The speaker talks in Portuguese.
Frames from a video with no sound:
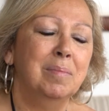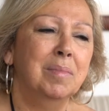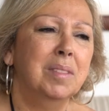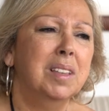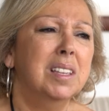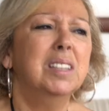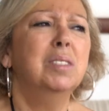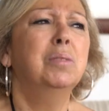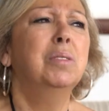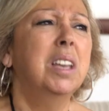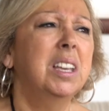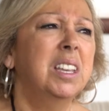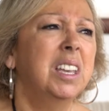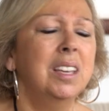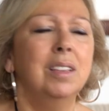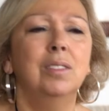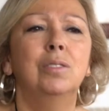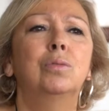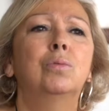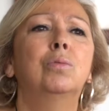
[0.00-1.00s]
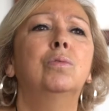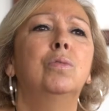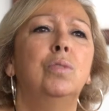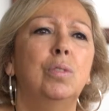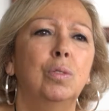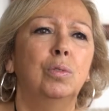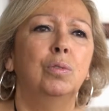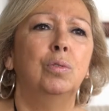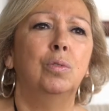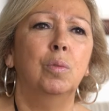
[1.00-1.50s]
quer dizer, o que é, que é isso dos
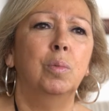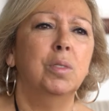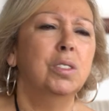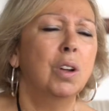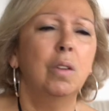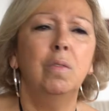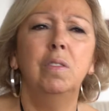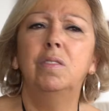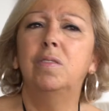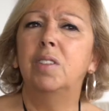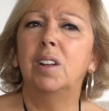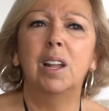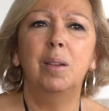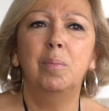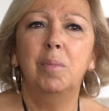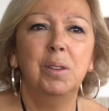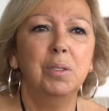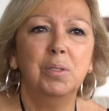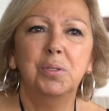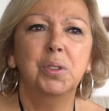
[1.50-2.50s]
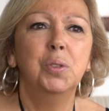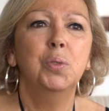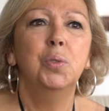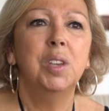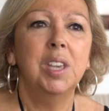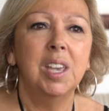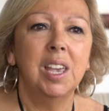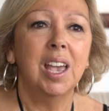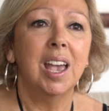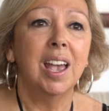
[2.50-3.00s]
youtubers? Já ouvi falar, mas não sei o
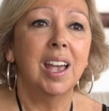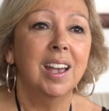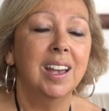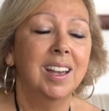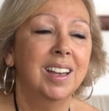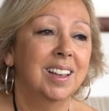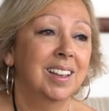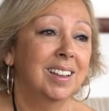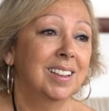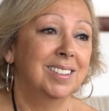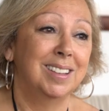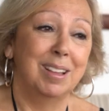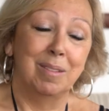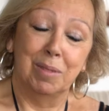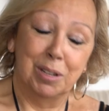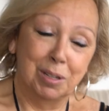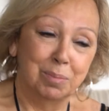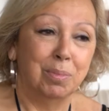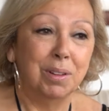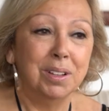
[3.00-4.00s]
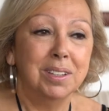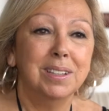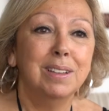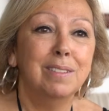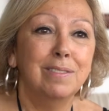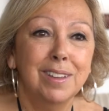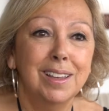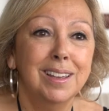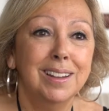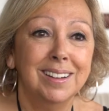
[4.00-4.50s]
que é. Sim, mas podes
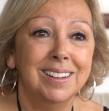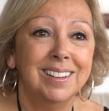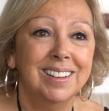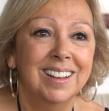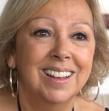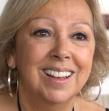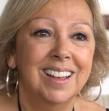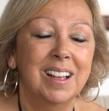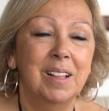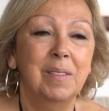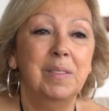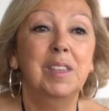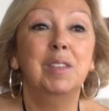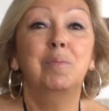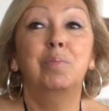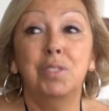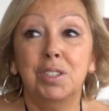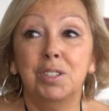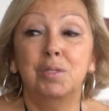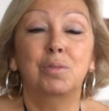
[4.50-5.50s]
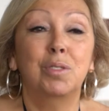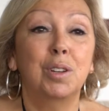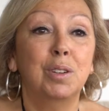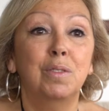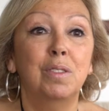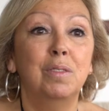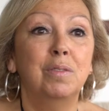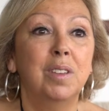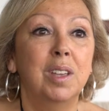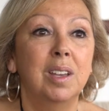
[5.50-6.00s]
ir ver. E depois as pessoas
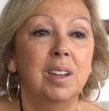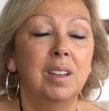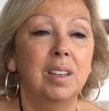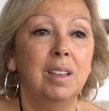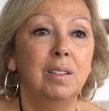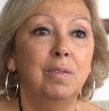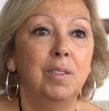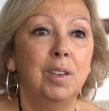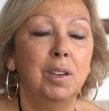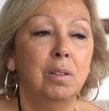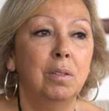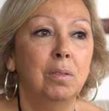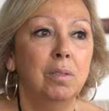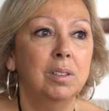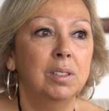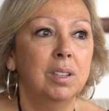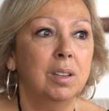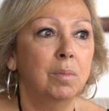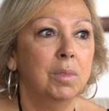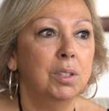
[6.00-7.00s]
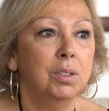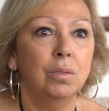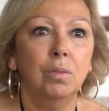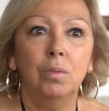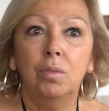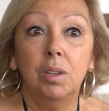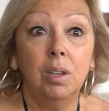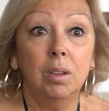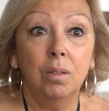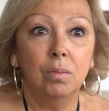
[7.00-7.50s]
vão ver e ficam assim, mas
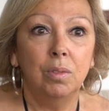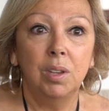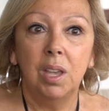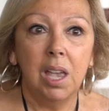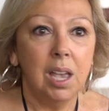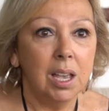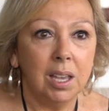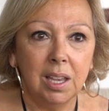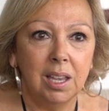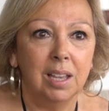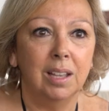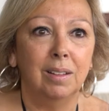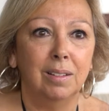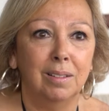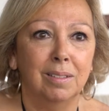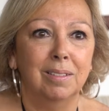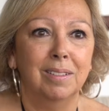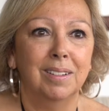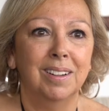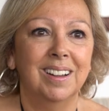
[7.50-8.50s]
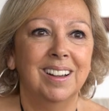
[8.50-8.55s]
o que é aquilo?